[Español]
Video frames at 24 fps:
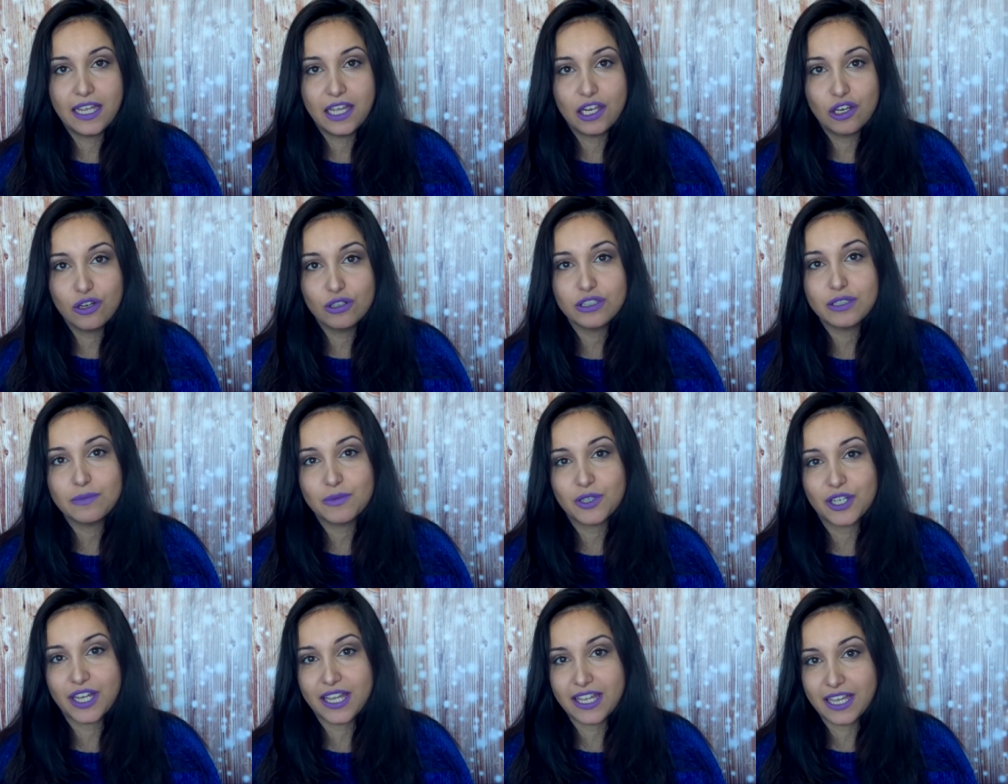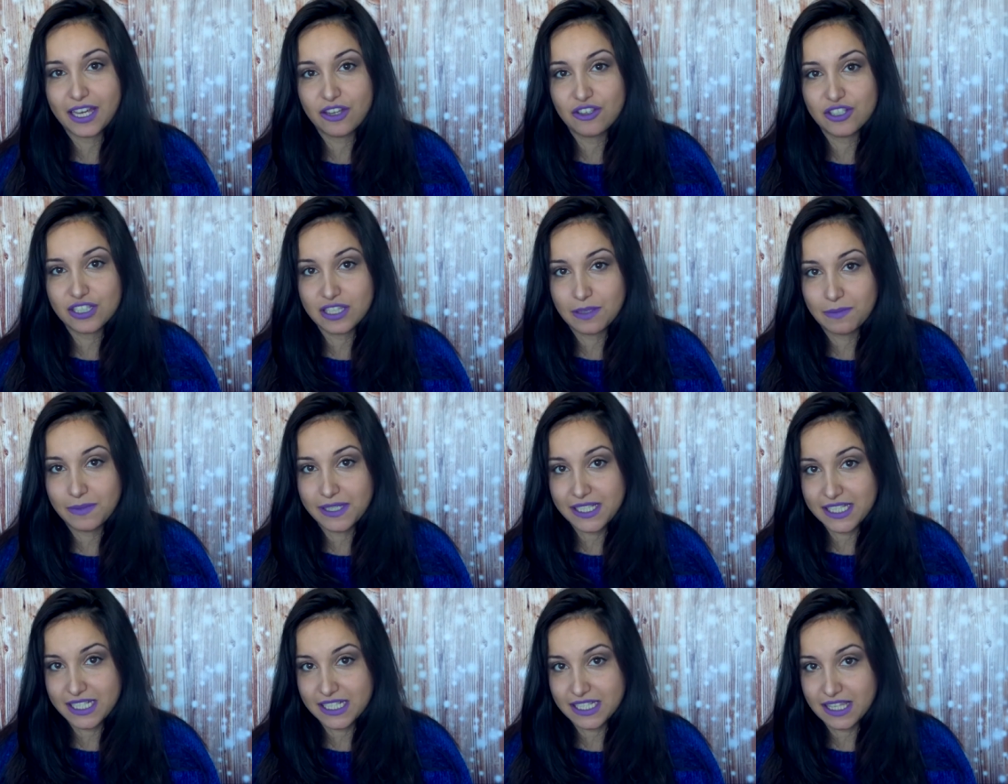el último que ha llegado este
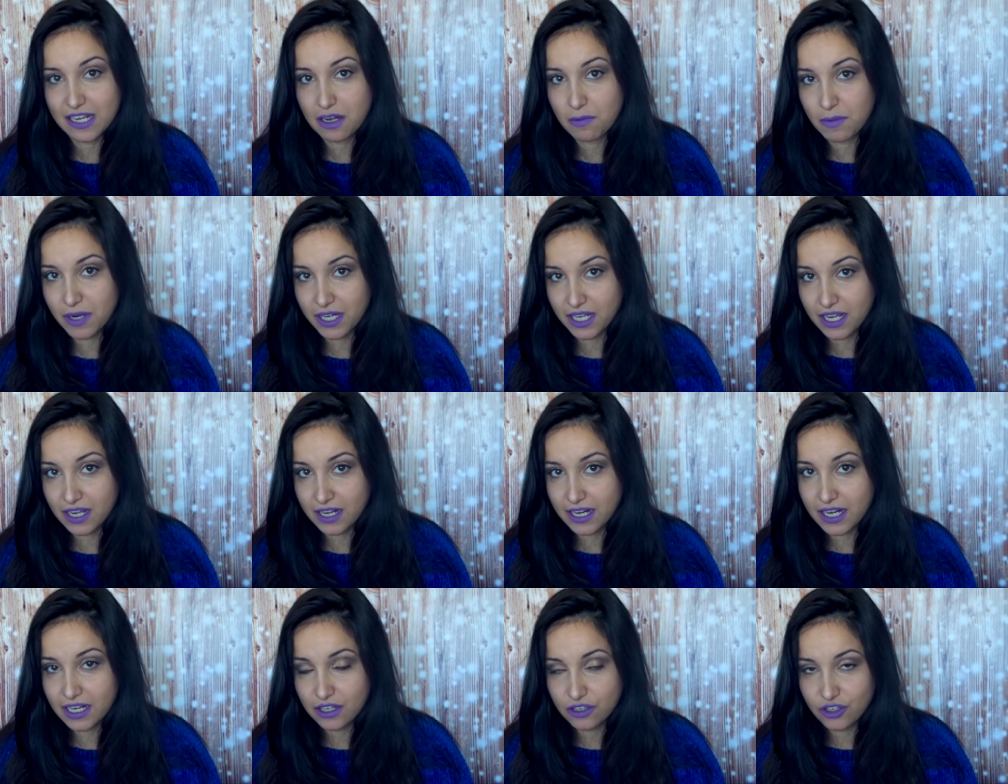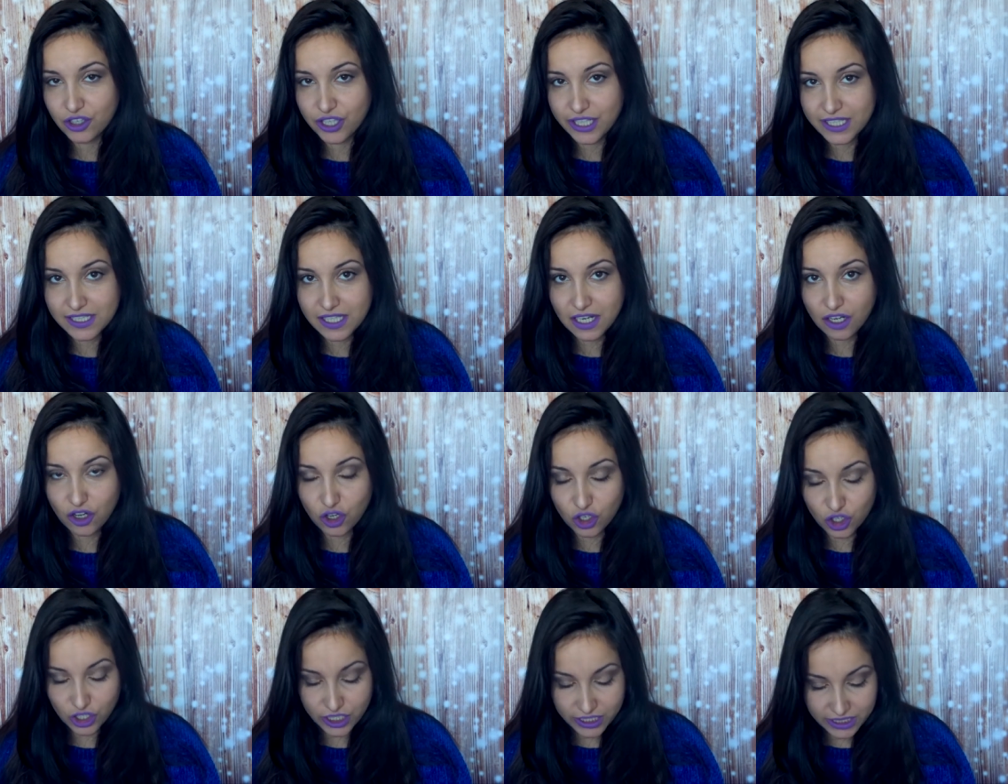mes está en la marca Cargo y es el
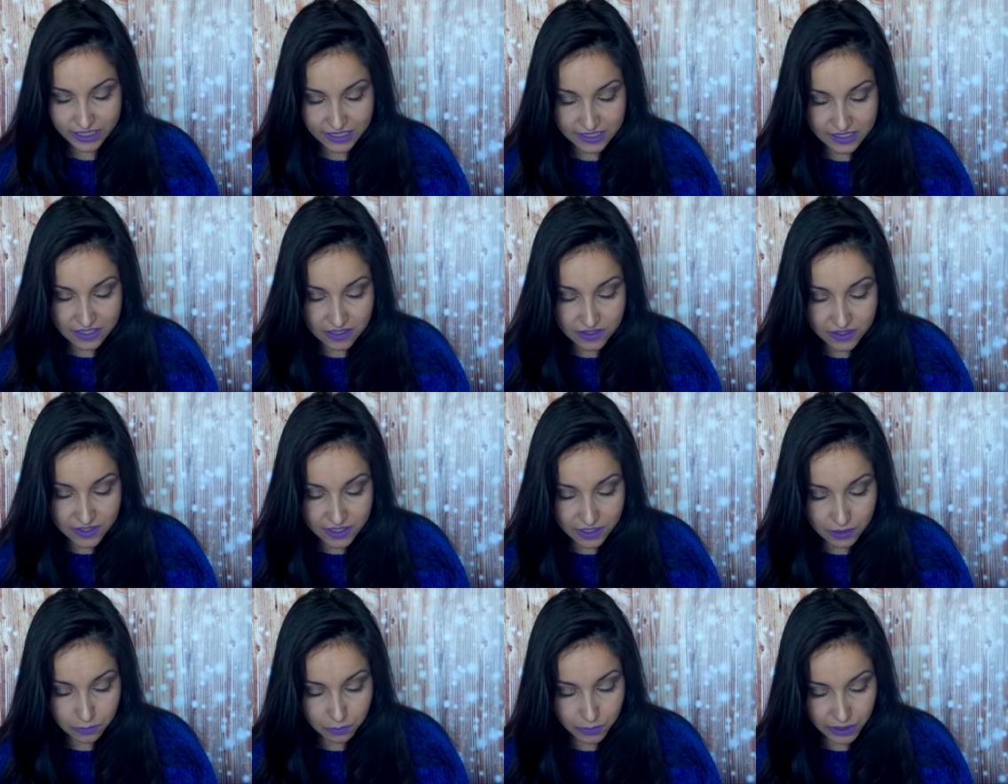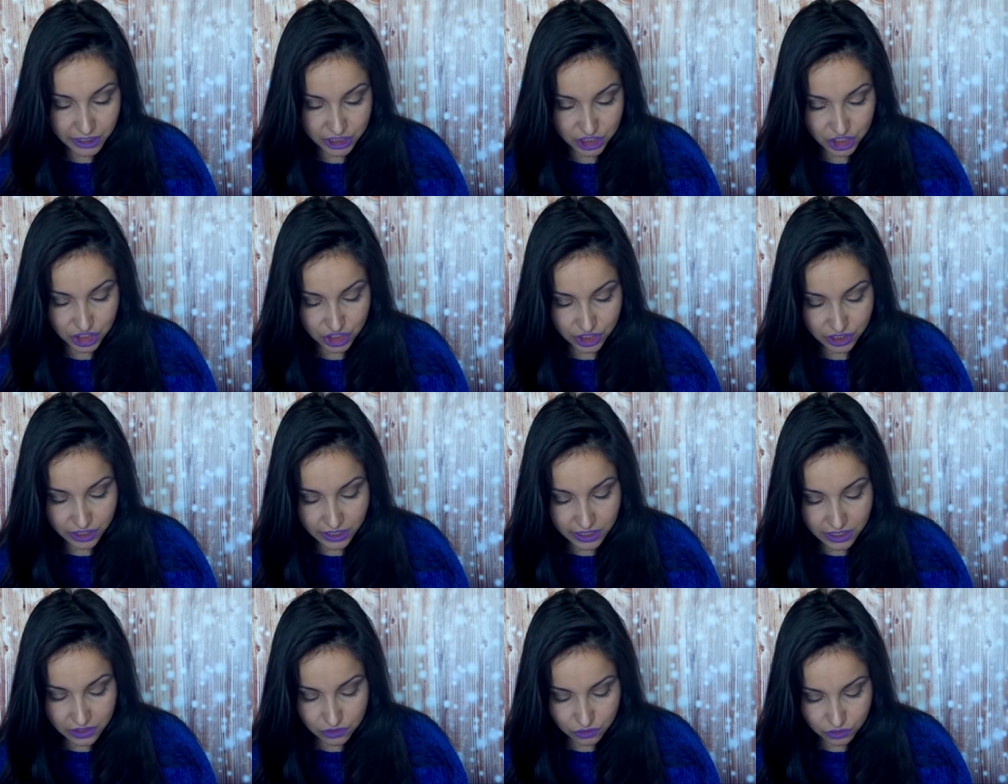colorete Sunset
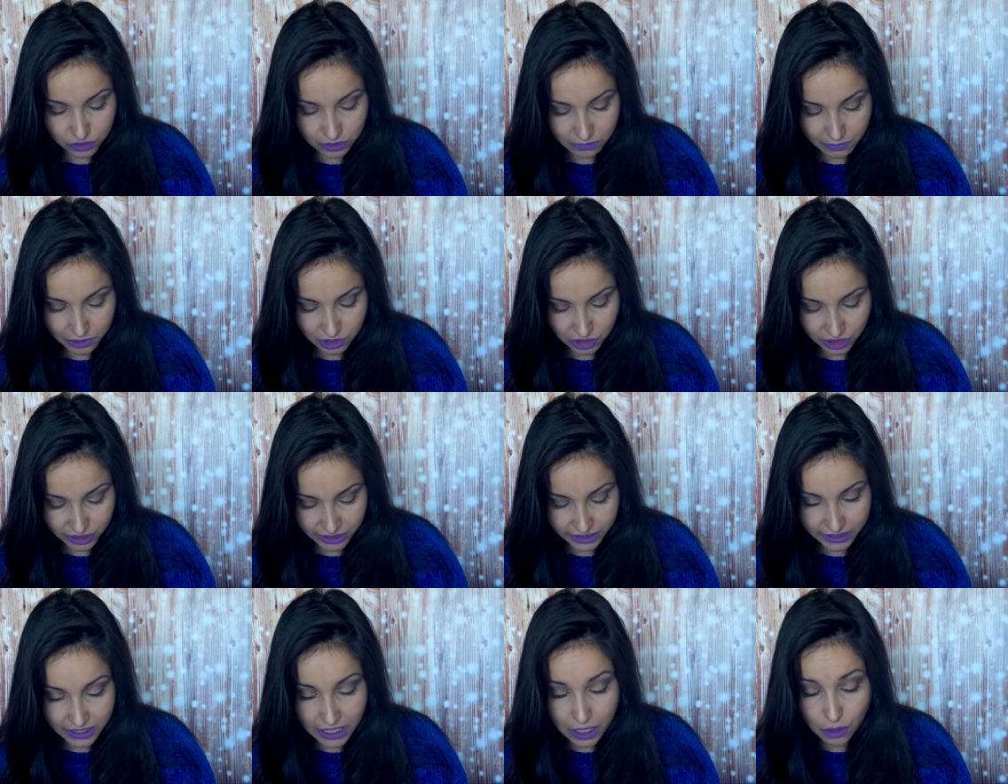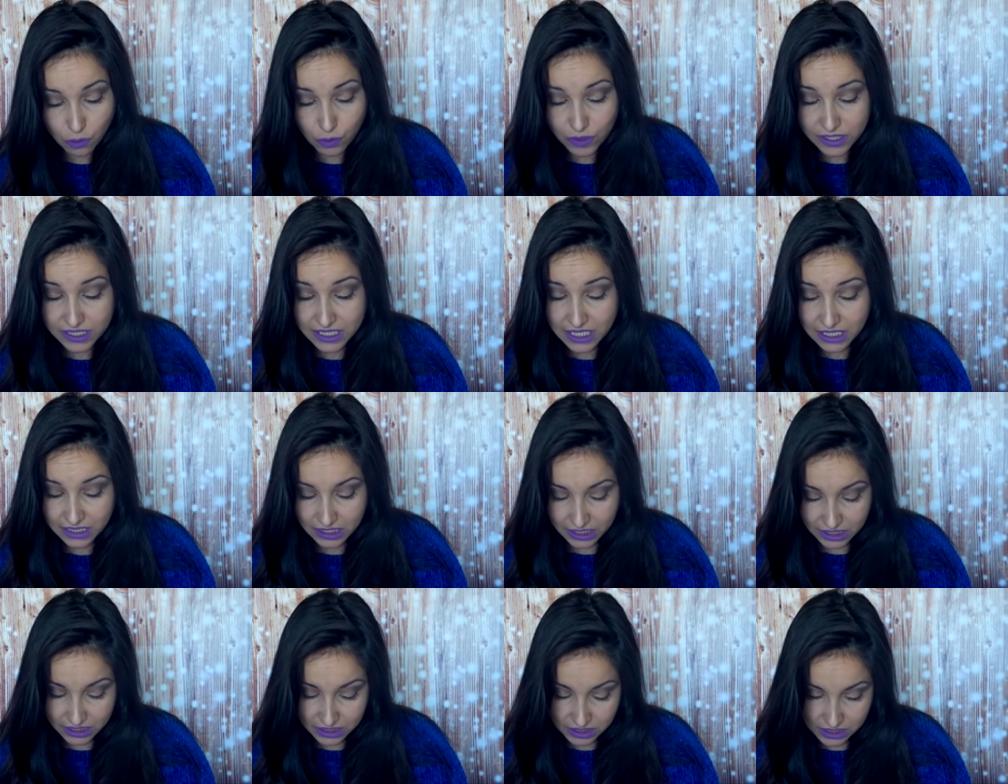Beach, que en su tamaño original
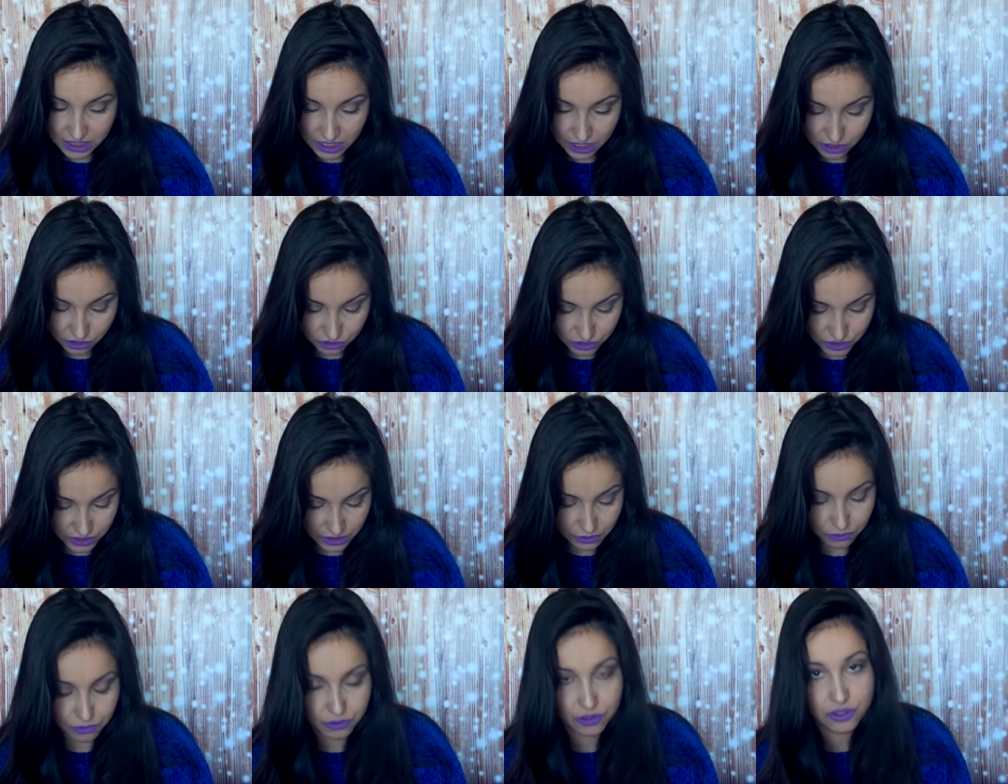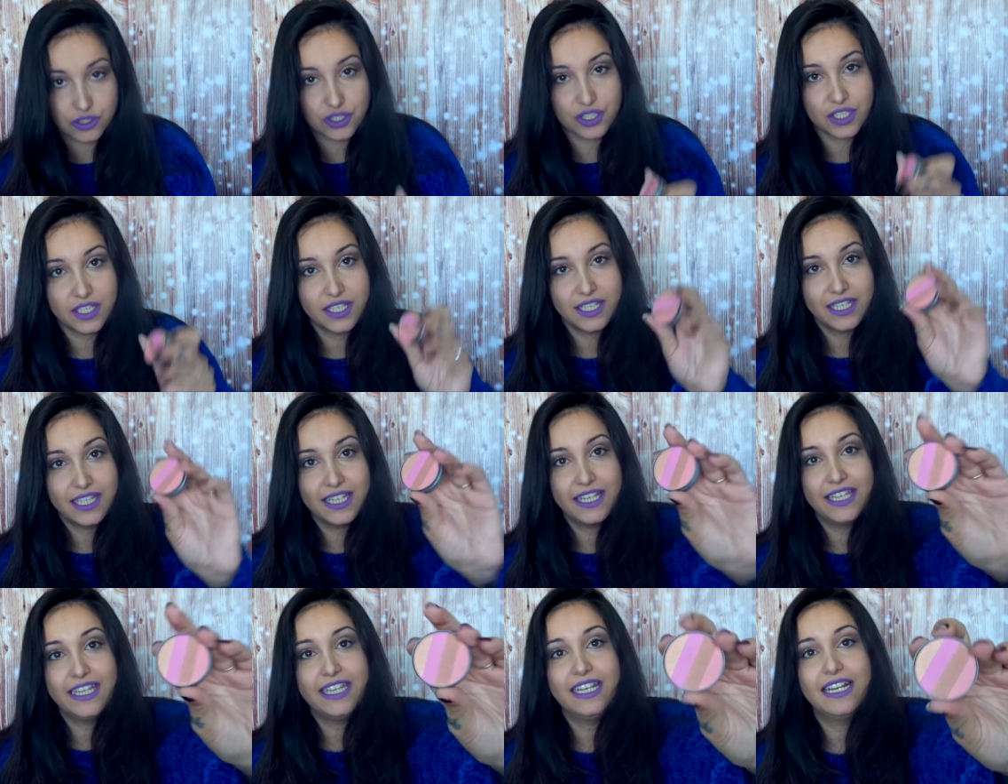cuesta 32 euros.
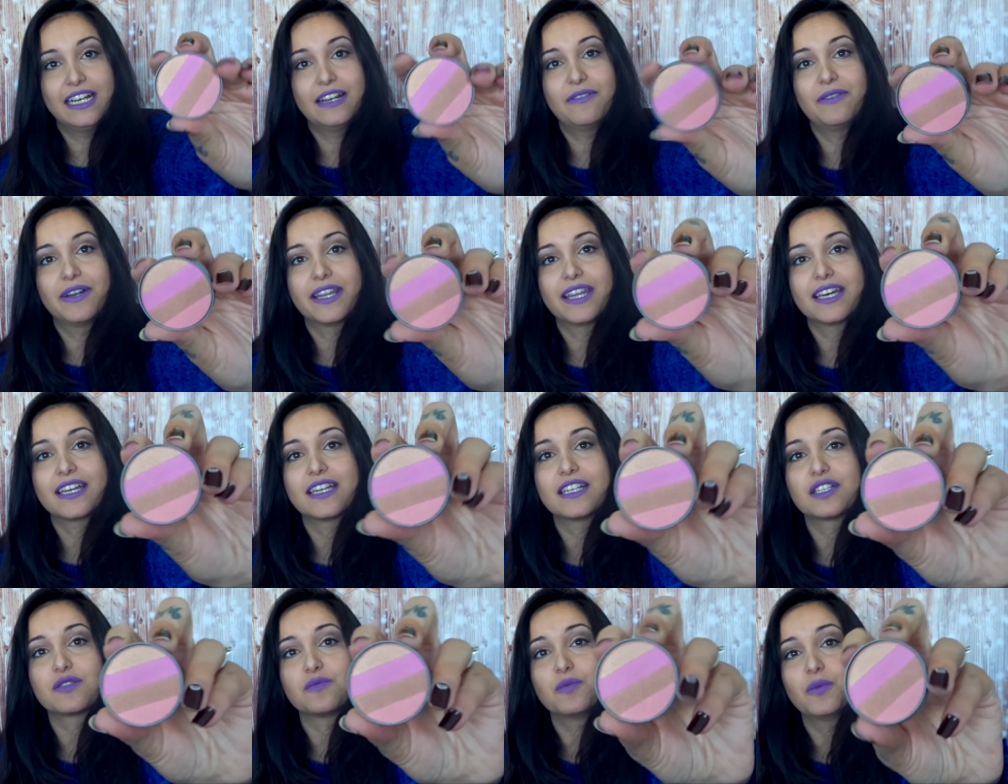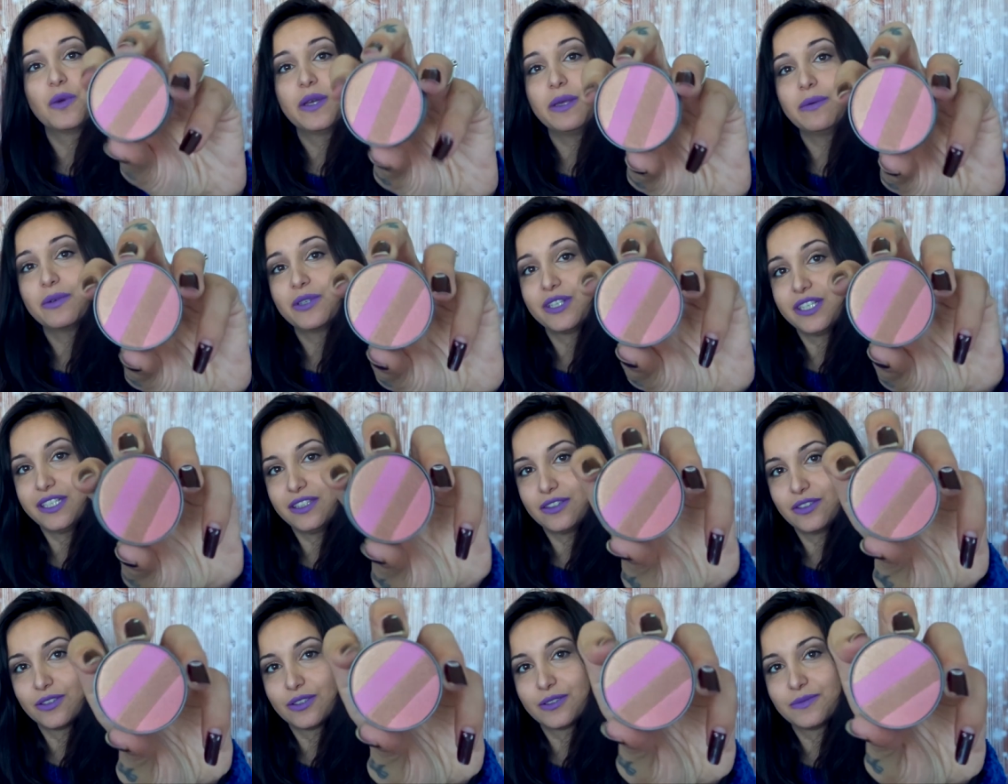Y la verdad que es muy
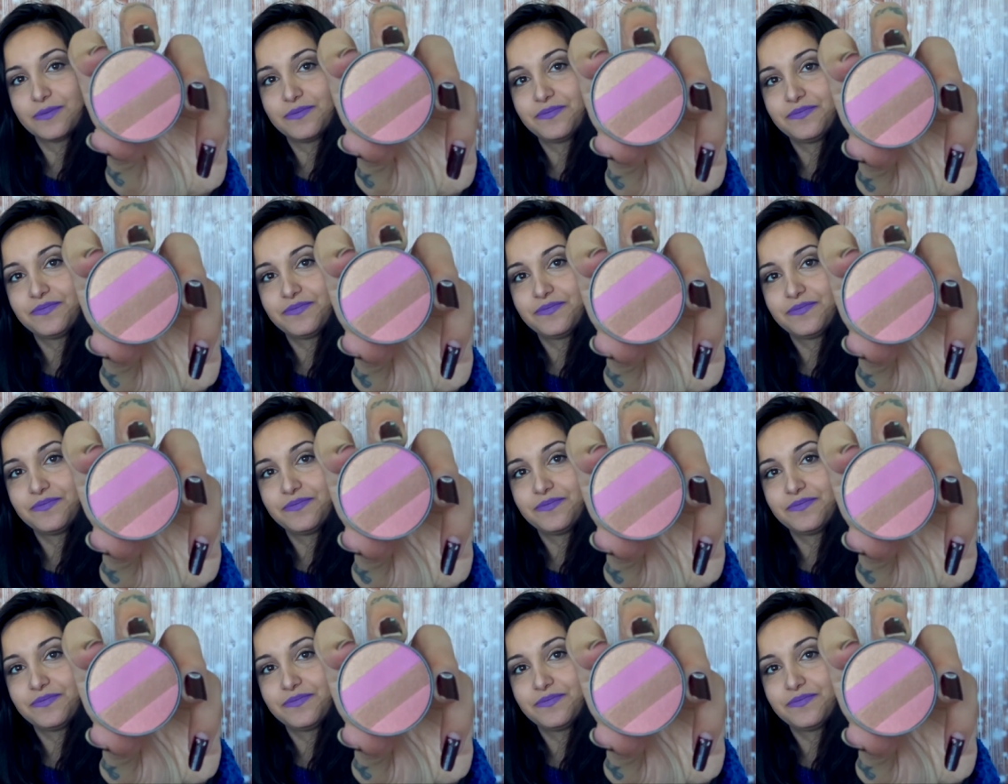bonito.